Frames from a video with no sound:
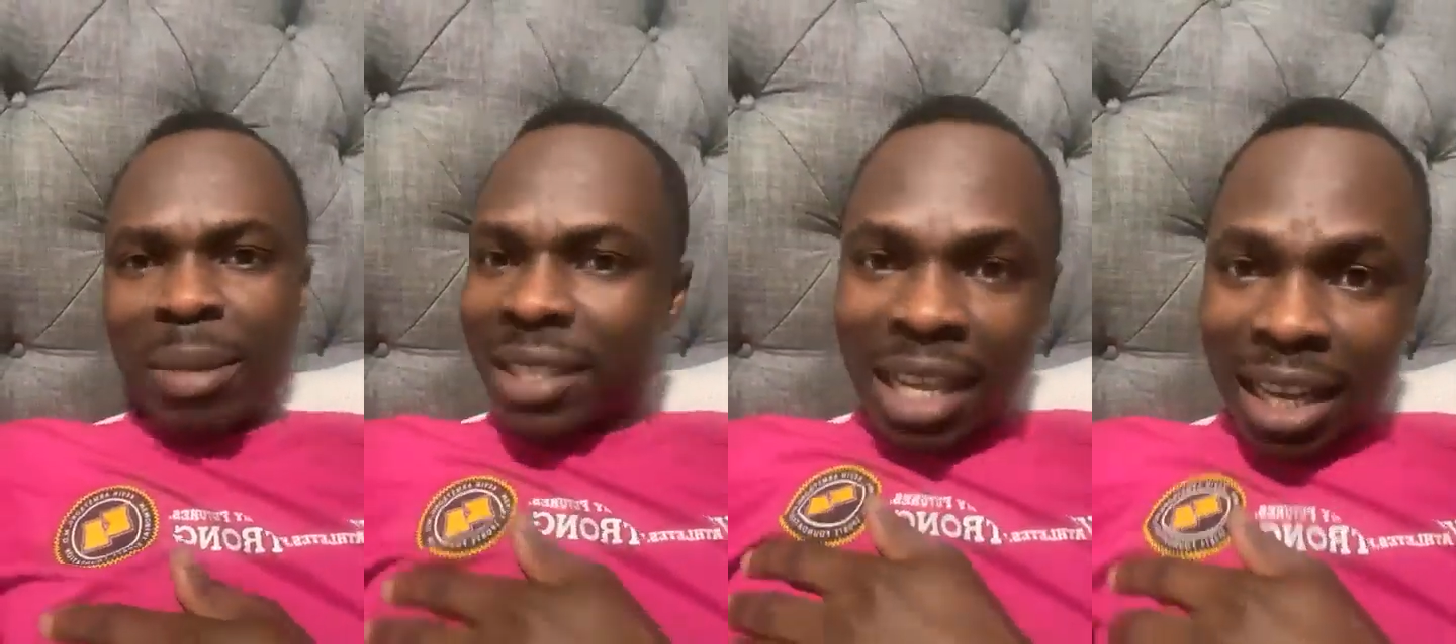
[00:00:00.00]

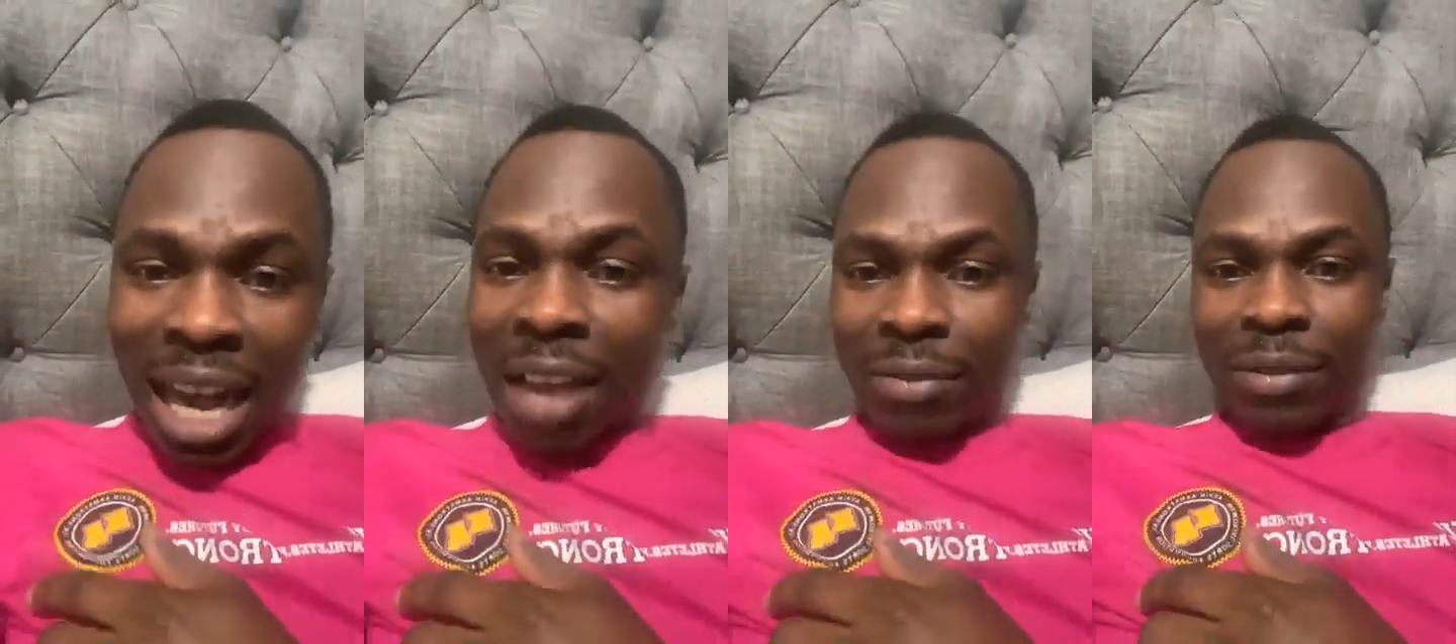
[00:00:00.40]
Mais c'est
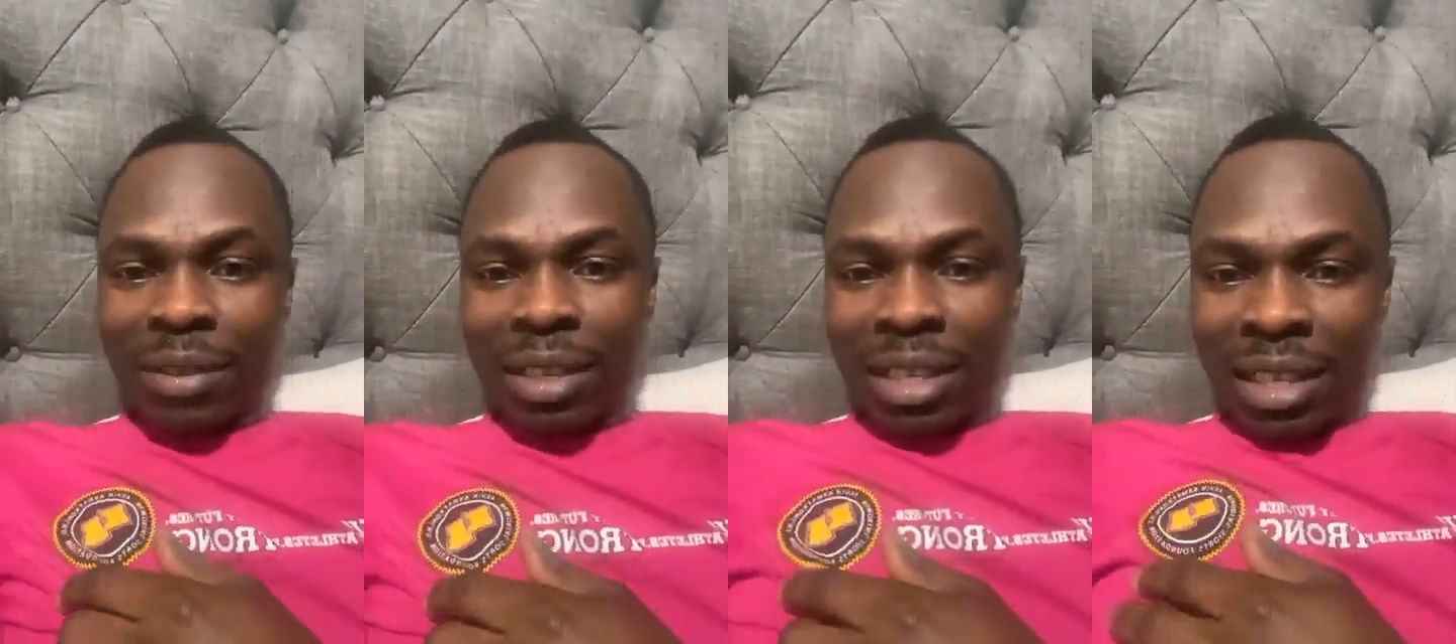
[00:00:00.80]
grave.
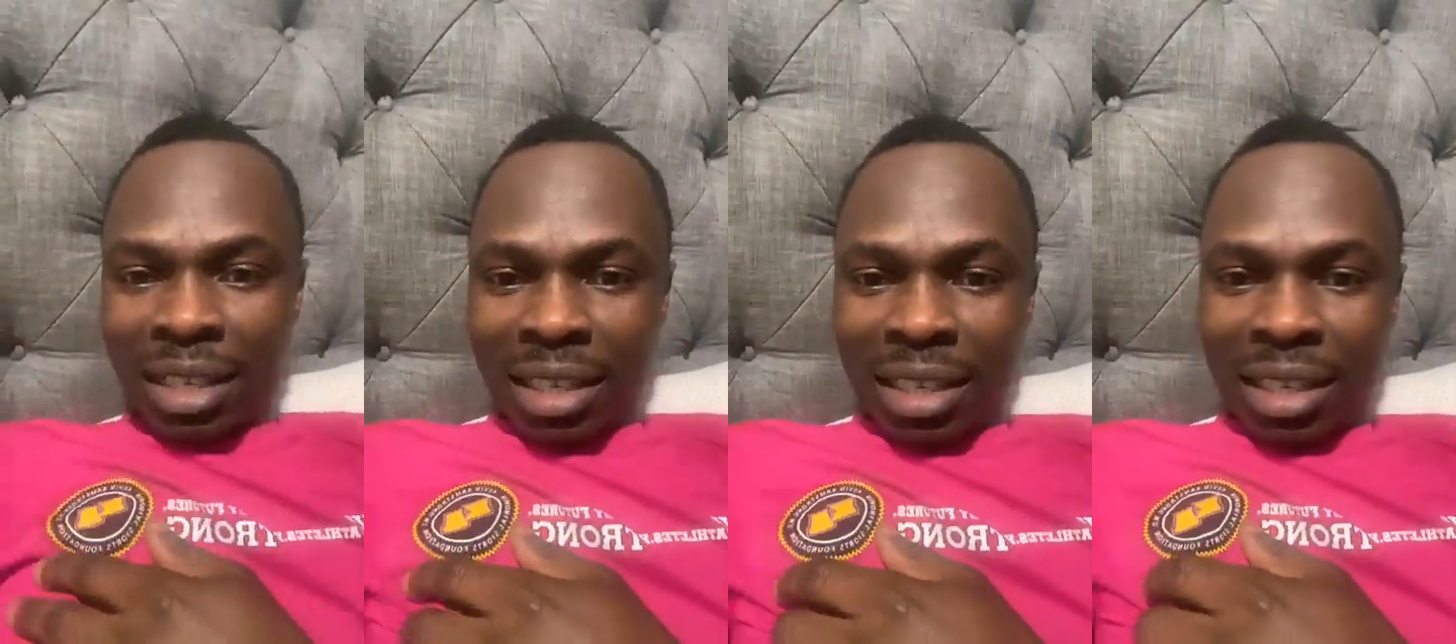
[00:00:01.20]

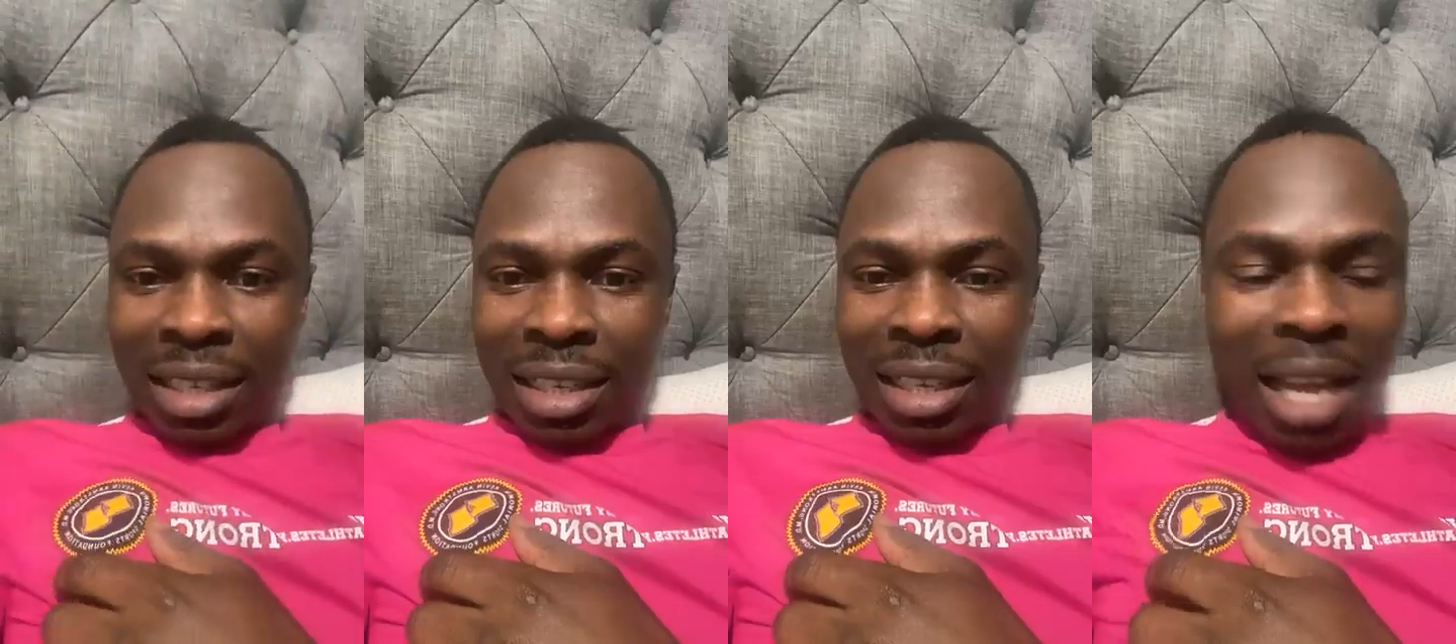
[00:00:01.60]

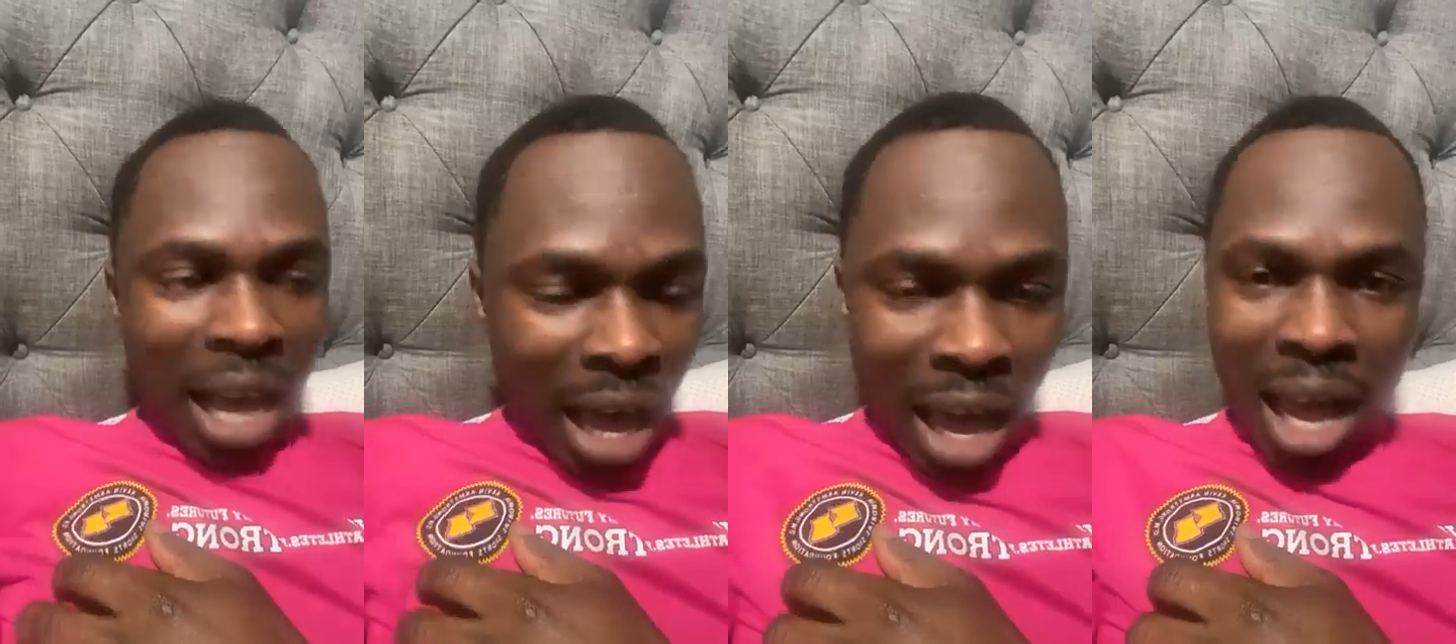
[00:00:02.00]

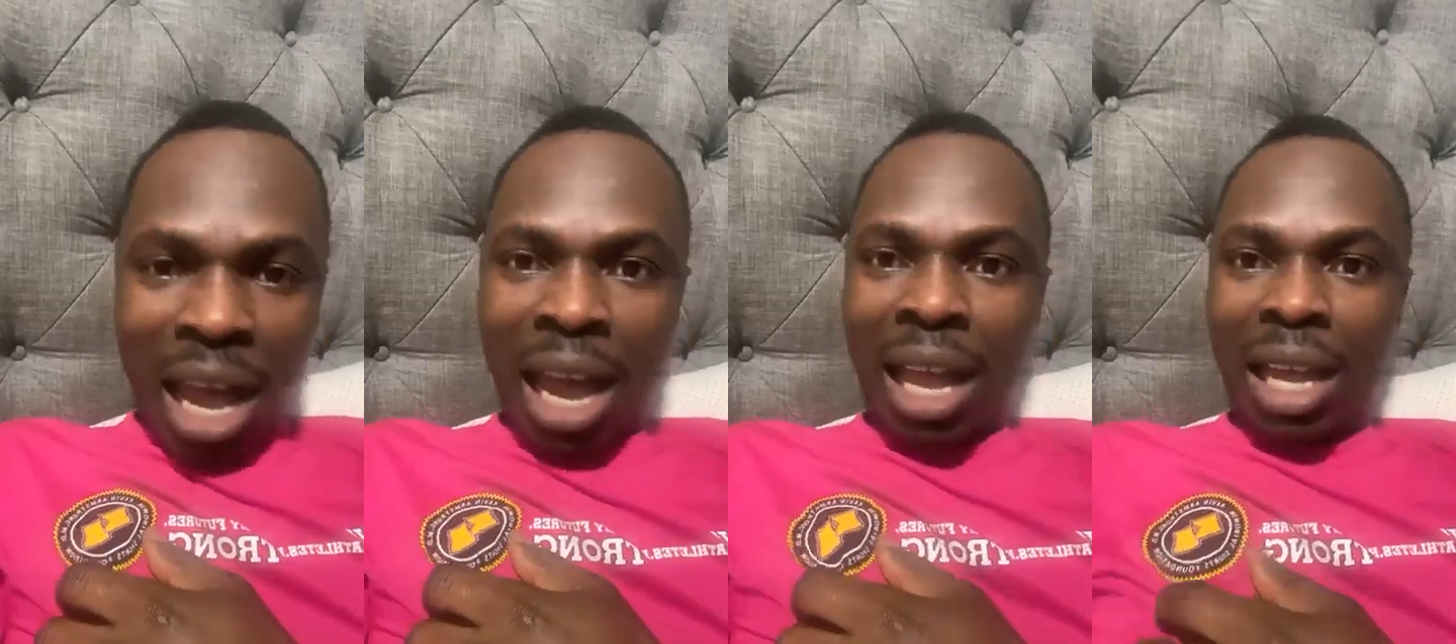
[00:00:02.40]

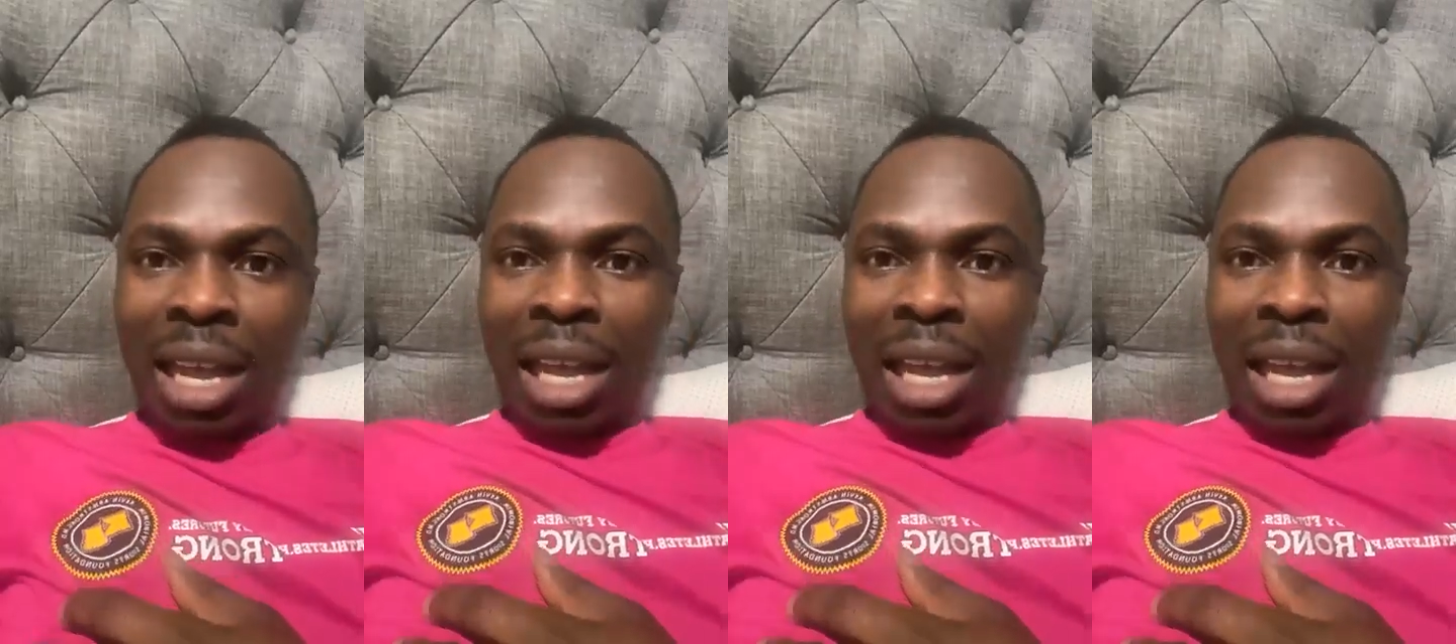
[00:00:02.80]
Ah